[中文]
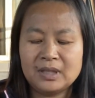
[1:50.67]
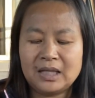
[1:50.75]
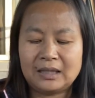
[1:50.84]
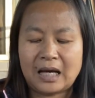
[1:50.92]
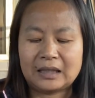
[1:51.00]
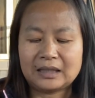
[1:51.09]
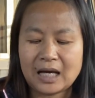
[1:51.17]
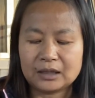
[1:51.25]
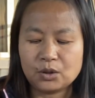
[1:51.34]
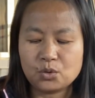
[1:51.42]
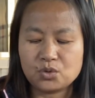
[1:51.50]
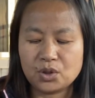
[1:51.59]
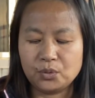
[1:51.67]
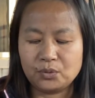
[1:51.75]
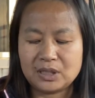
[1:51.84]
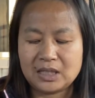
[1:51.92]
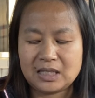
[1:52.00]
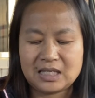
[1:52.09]
拿大豆做武
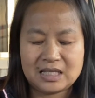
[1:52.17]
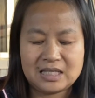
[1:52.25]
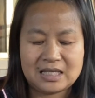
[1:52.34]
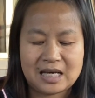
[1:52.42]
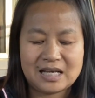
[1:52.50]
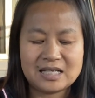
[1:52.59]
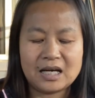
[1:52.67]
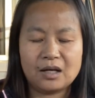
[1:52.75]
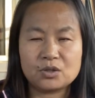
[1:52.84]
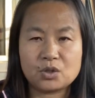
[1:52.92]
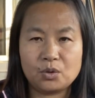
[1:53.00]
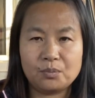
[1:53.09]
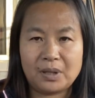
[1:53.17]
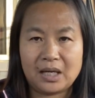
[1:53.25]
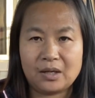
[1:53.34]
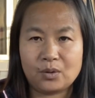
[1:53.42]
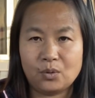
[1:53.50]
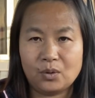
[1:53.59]
器，已经减少了从
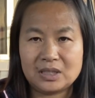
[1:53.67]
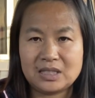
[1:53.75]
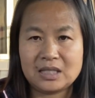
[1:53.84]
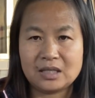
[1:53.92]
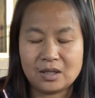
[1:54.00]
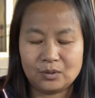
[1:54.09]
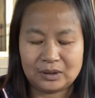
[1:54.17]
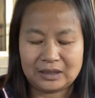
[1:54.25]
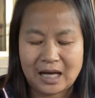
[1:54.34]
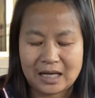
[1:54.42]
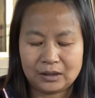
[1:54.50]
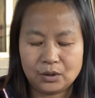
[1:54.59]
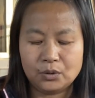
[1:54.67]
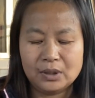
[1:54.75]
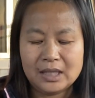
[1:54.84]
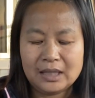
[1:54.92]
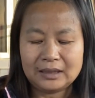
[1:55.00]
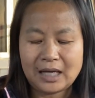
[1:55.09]
美国进口的大豆。
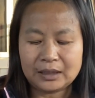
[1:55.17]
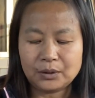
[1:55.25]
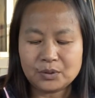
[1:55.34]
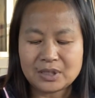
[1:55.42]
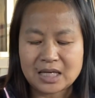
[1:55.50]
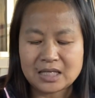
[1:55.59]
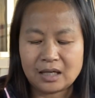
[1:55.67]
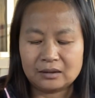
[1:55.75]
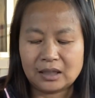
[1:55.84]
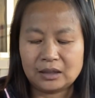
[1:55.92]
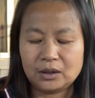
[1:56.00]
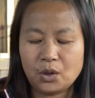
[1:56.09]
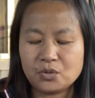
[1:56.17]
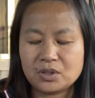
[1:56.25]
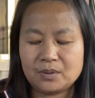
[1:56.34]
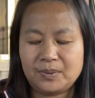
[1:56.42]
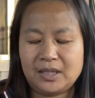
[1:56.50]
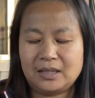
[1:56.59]
大豆减少呢，豆
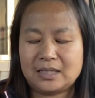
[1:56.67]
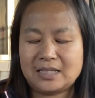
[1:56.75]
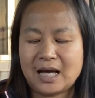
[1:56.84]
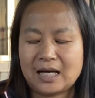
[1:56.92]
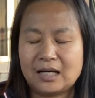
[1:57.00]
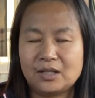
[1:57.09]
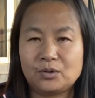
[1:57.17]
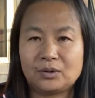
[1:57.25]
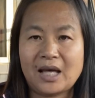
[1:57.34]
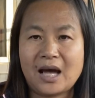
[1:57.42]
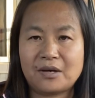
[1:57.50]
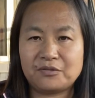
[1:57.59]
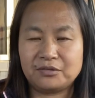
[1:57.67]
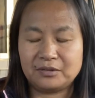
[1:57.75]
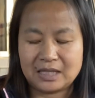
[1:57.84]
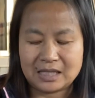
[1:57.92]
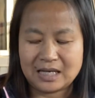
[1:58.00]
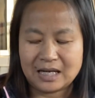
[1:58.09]
制品的价格就大幅
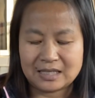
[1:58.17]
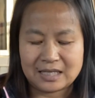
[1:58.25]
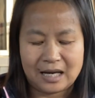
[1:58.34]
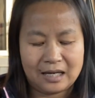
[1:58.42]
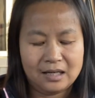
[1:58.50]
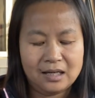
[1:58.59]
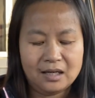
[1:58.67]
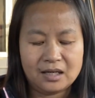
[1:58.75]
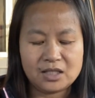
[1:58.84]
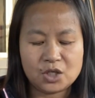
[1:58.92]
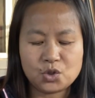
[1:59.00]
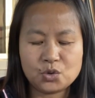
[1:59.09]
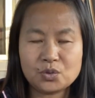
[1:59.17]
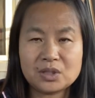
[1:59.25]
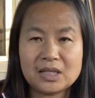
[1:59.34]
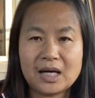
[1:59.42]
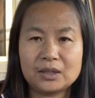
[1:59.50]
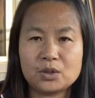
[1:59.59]
的上涨。而且猪饲
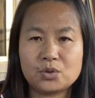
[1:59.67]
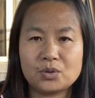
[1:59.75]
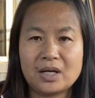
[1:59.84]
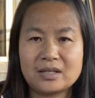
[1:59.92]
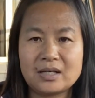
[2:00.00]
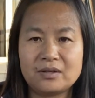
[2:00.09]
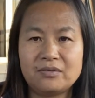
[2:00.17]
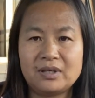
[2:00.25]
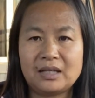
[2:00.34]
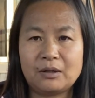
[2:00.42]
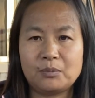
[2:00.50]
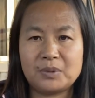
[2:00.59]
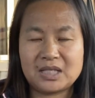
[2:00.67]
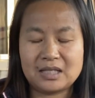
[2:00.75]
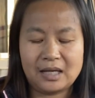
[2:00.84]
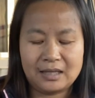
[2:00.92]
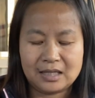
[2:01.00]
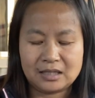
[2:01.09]
料的主要成分呢，我们知
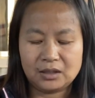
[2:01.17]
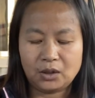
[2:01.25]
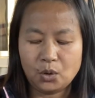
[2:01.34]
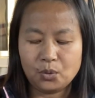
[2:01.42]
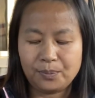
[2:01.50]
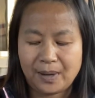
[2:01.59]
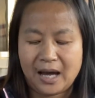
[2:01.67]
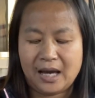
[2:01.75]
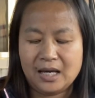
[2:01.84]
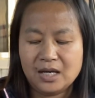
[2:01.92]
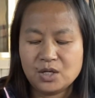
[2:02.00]
道也是豆白。